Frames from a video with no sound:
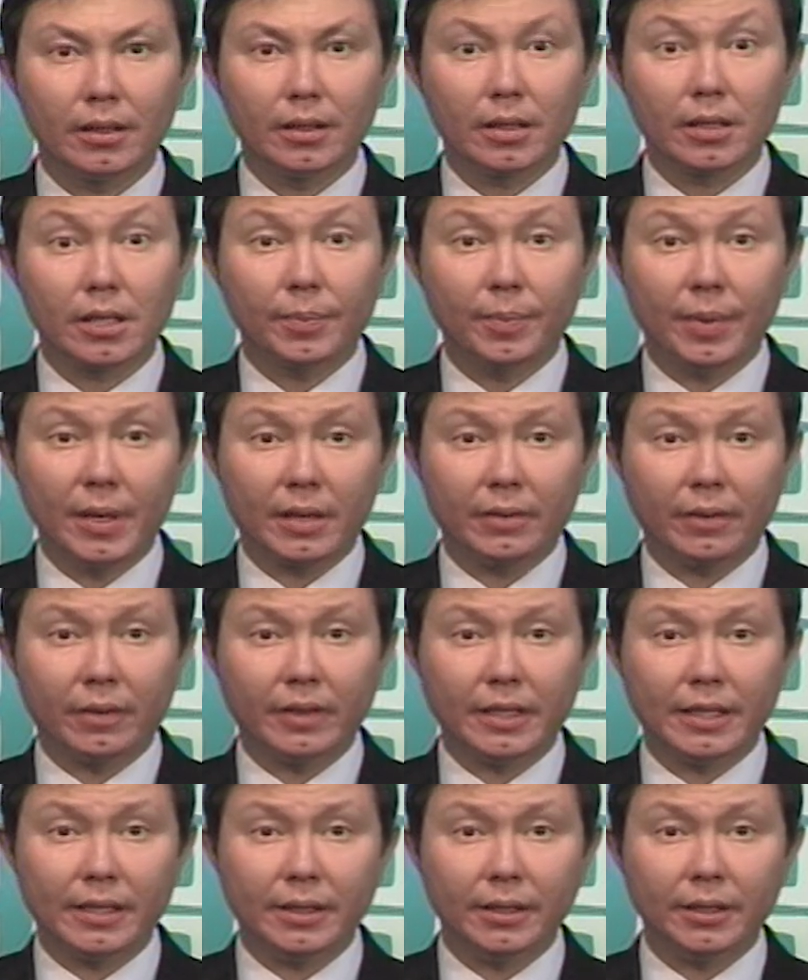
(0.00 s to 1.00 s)
С
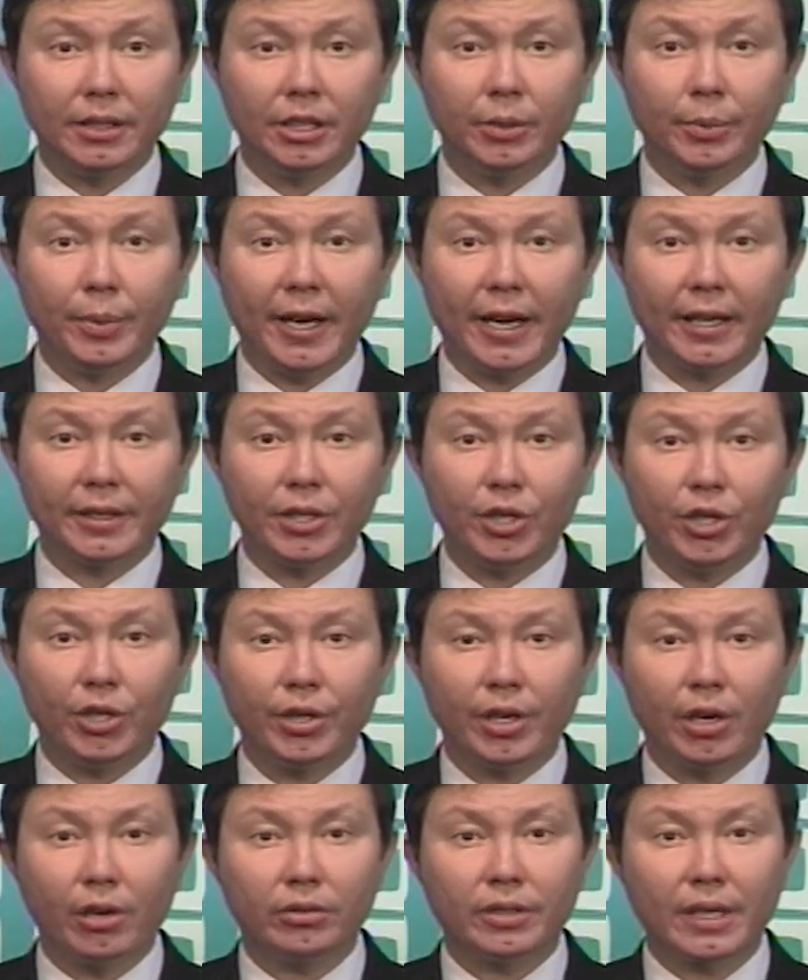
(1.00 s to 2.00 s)
1 сентября
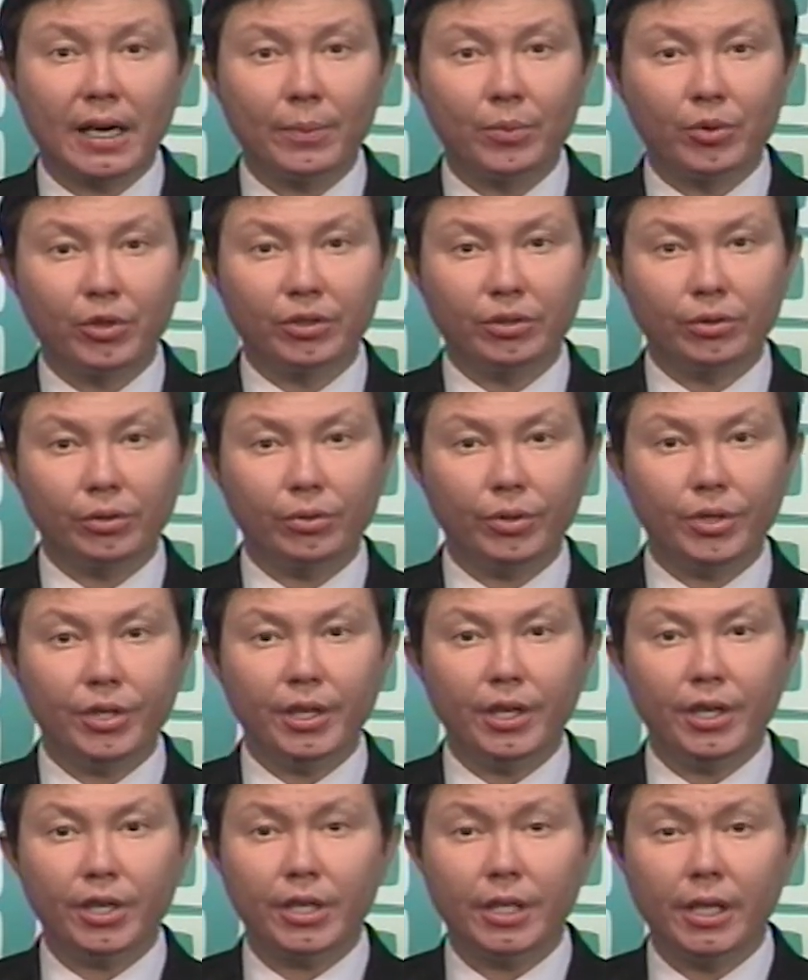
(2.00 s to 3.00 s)
начинают работу
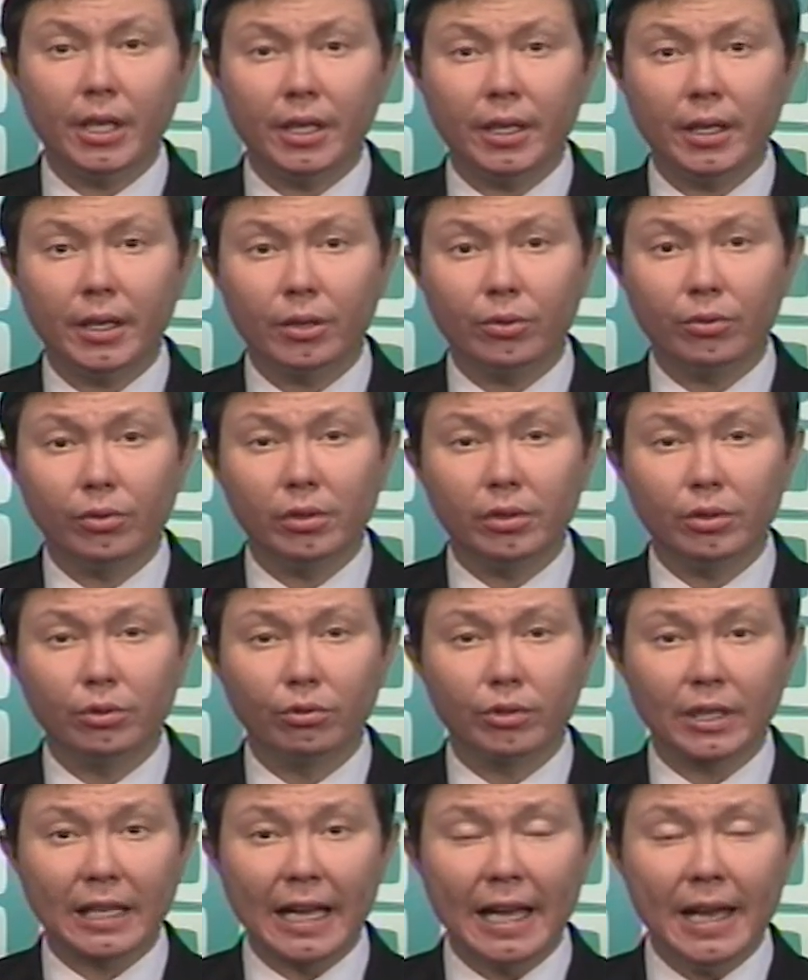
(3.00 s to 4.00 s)
учреждения
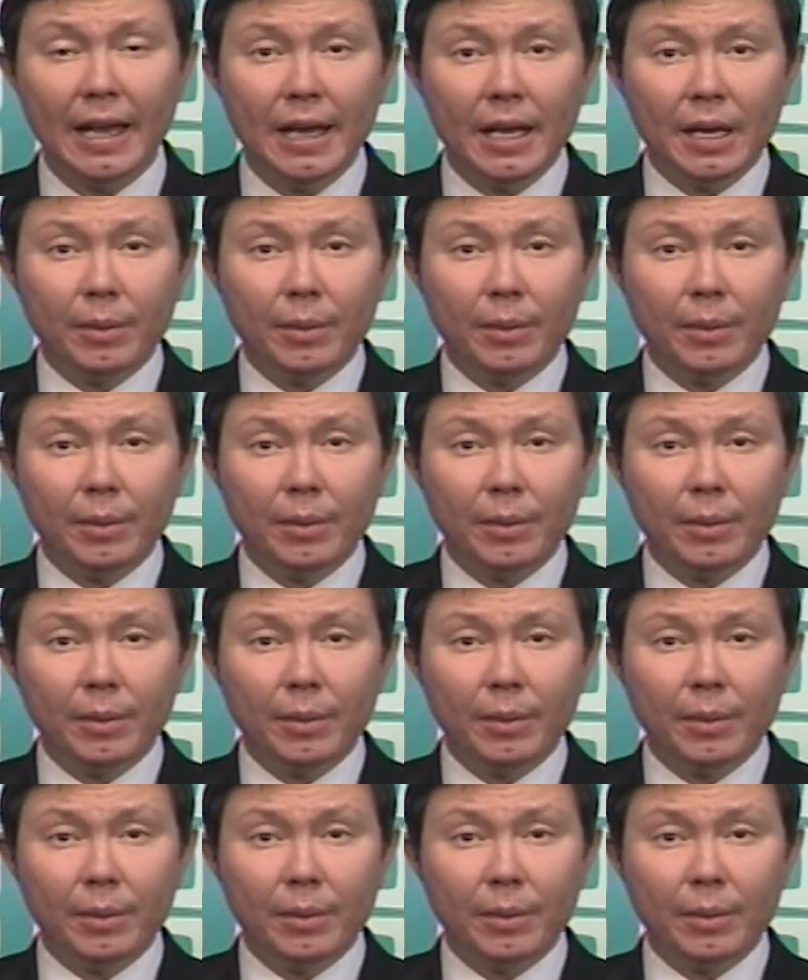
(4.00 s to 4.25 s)
культуры.